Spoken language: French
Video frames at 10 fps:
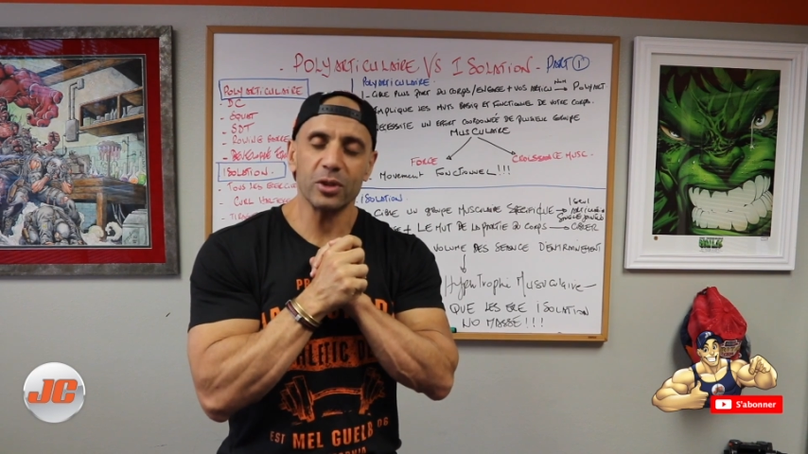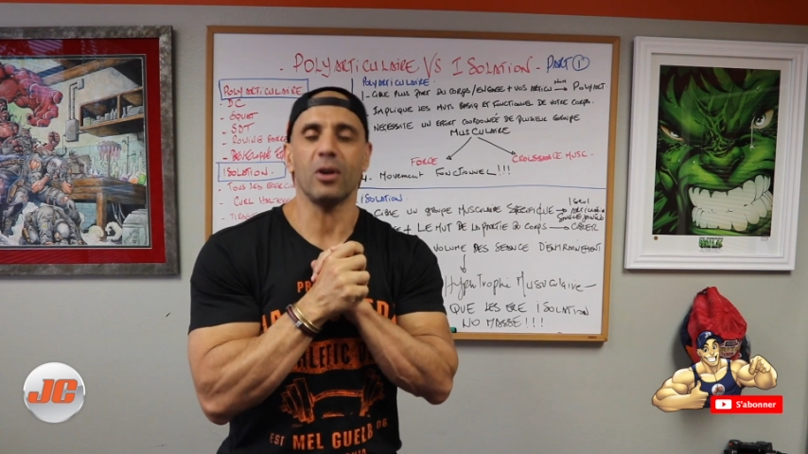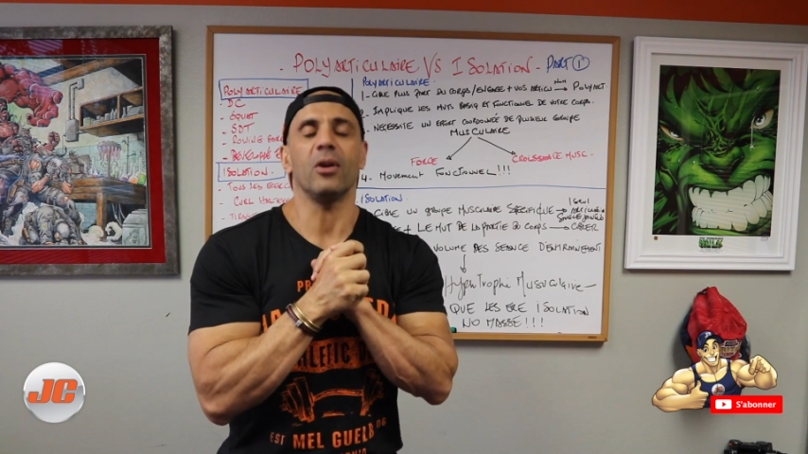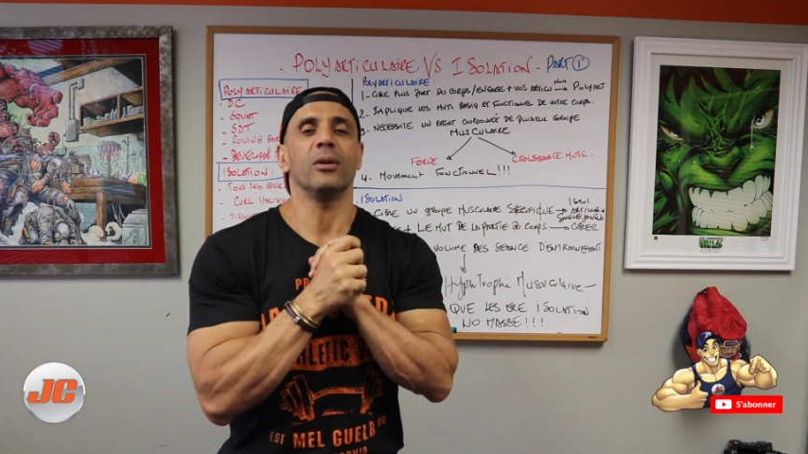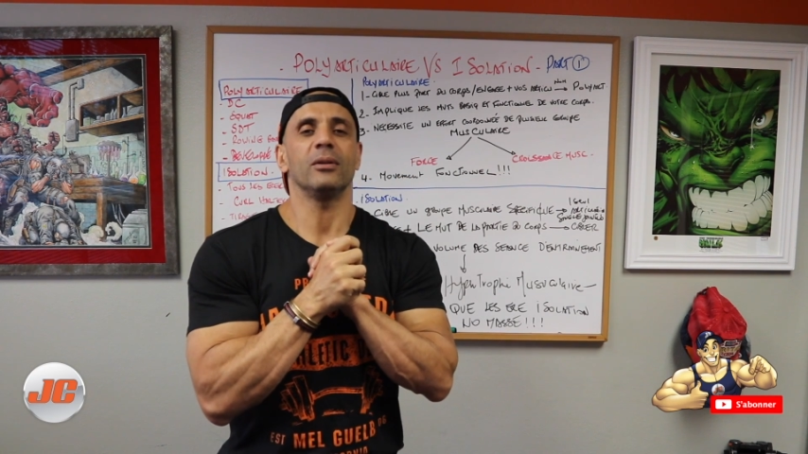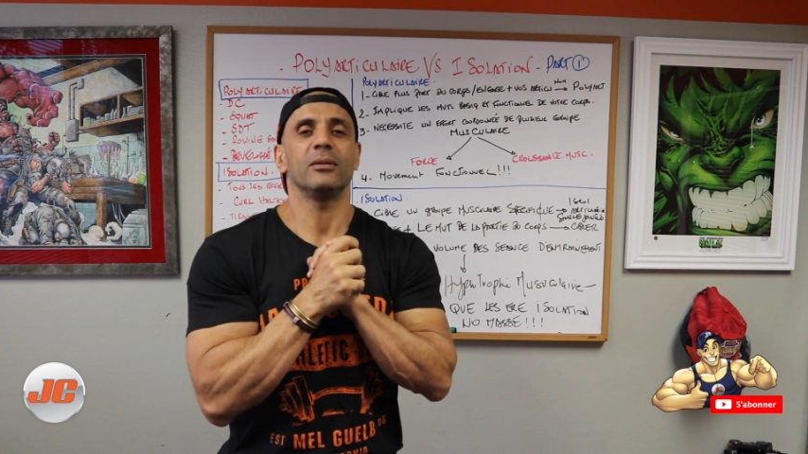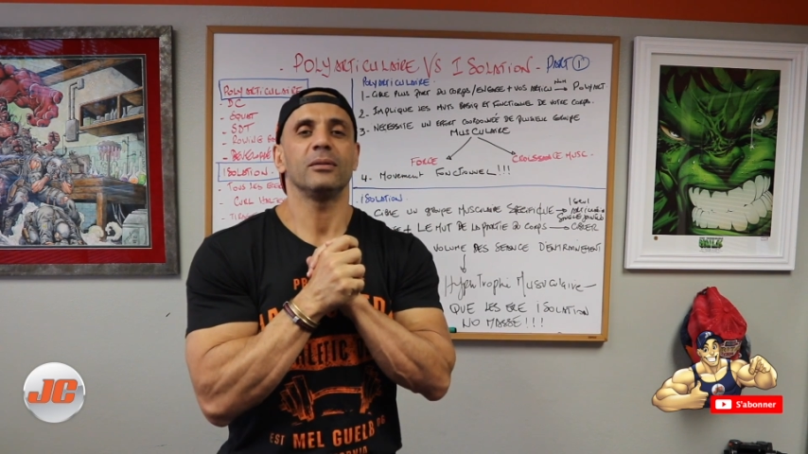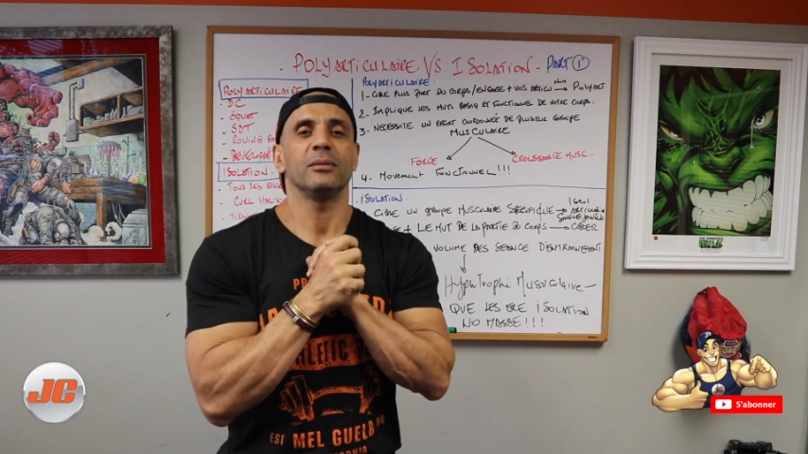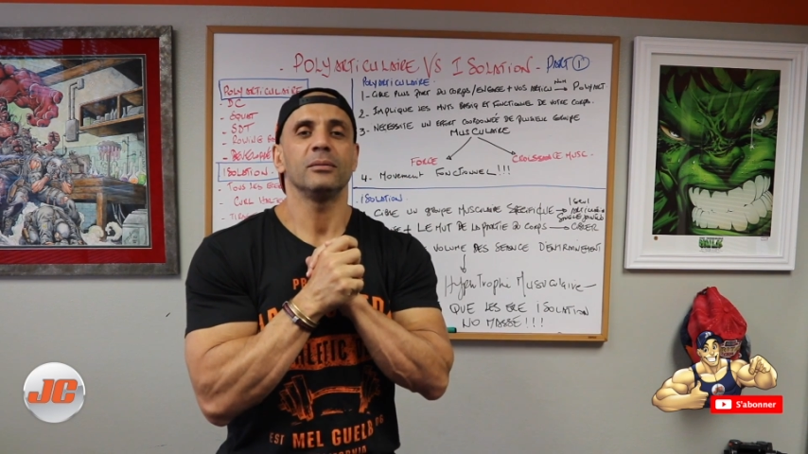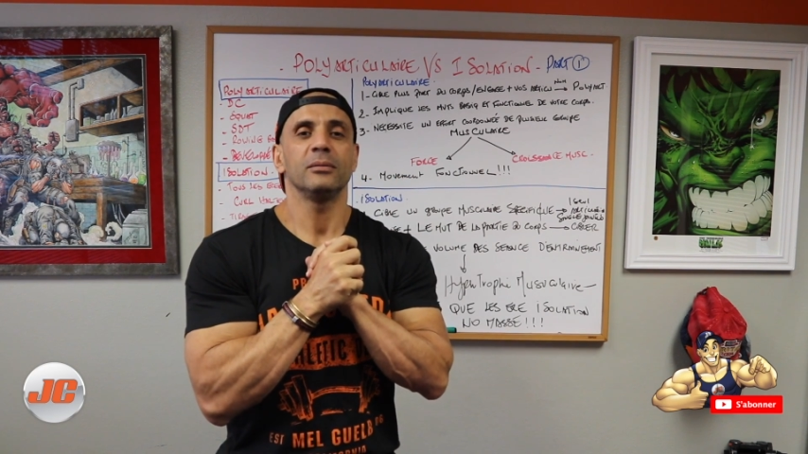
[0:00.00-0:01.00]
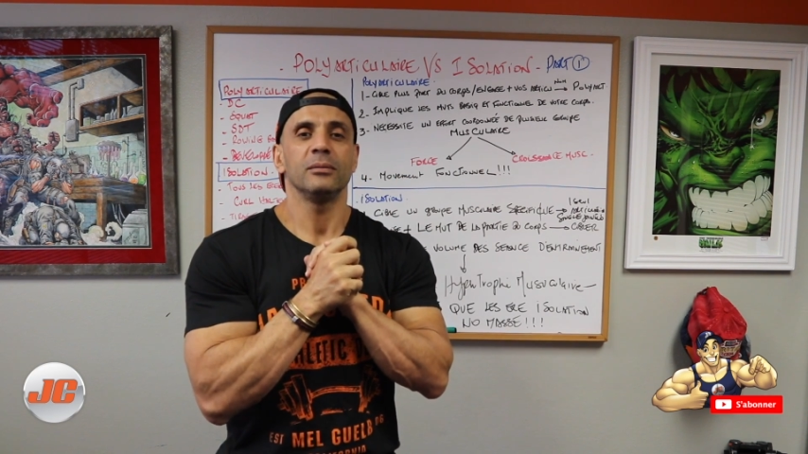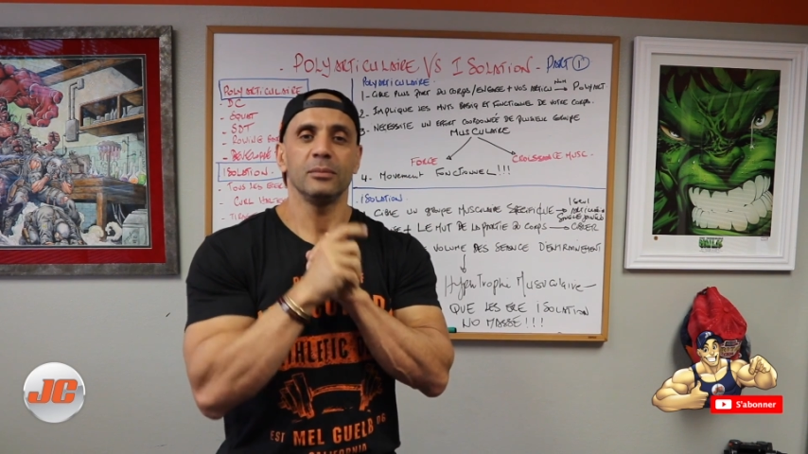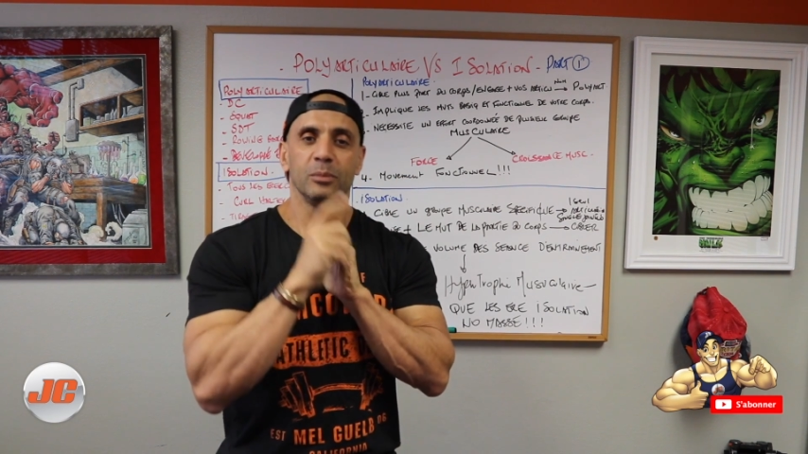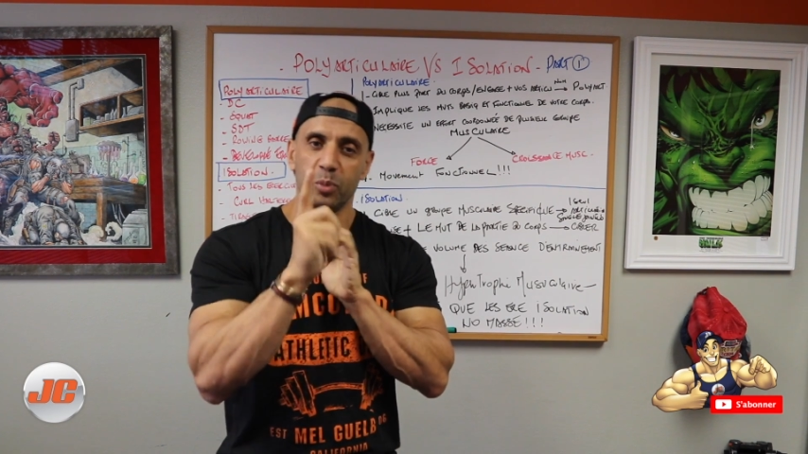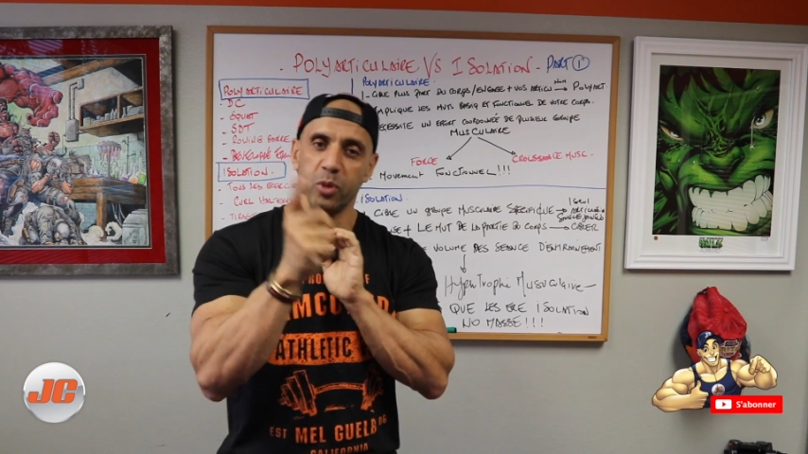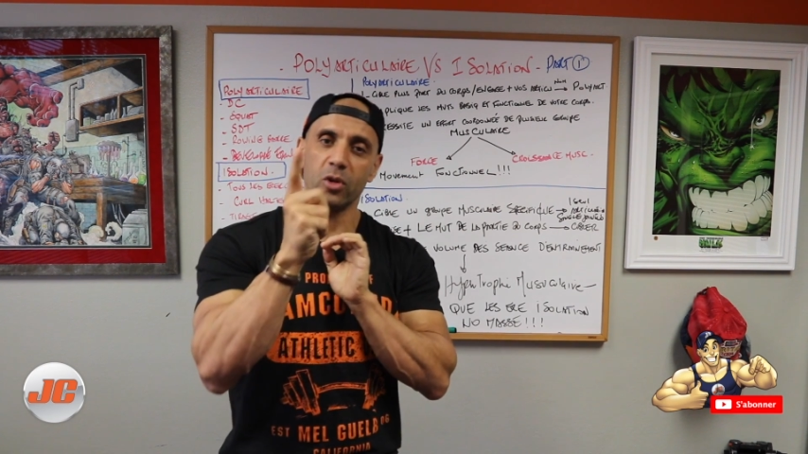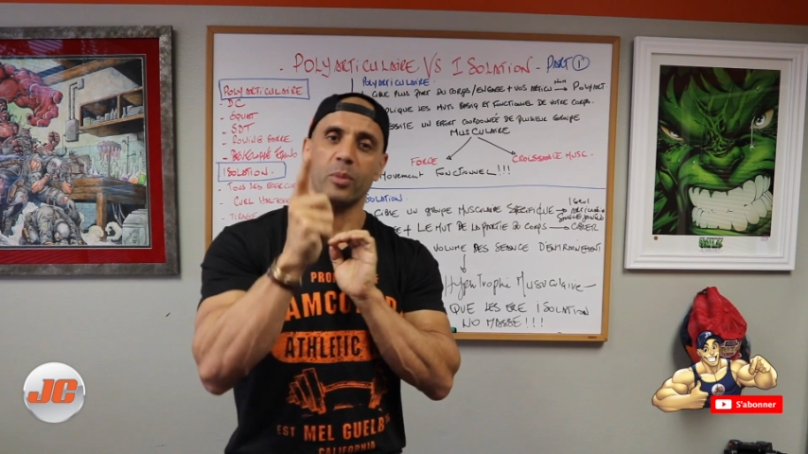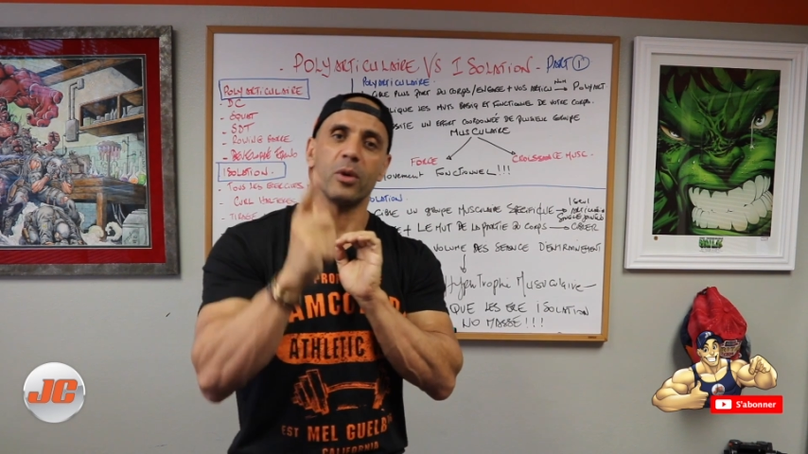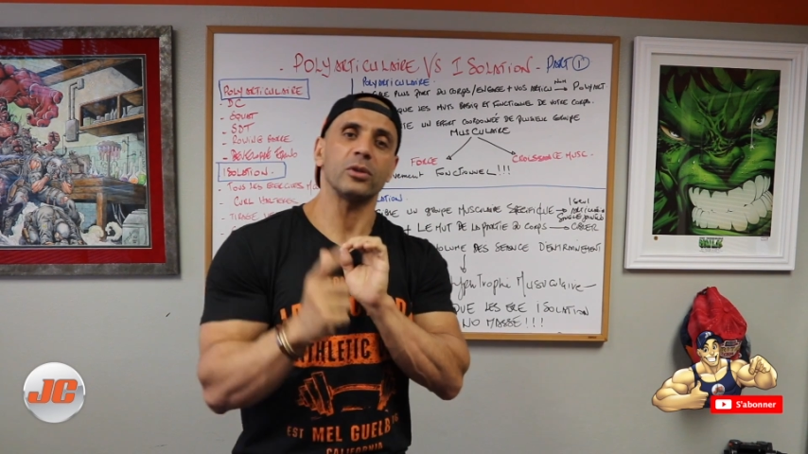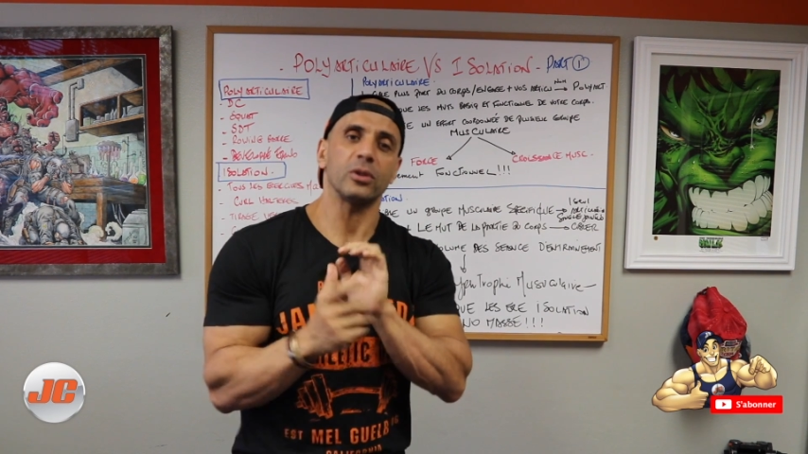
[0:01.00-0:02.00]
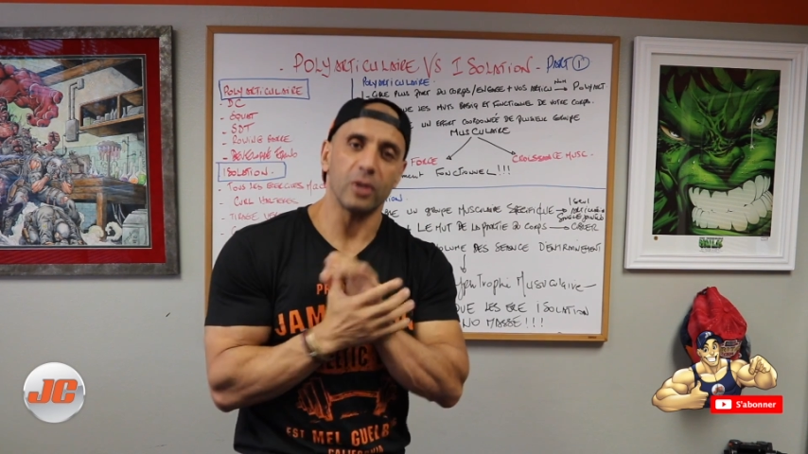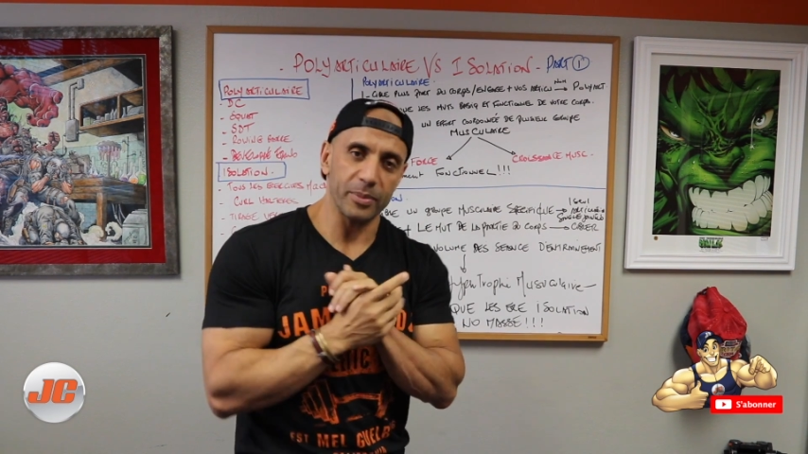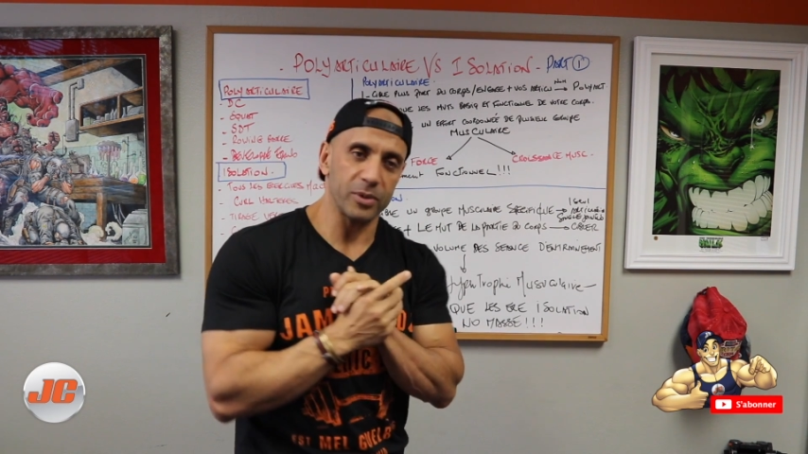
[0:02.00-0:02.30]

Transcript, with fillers: temps pour le monde de la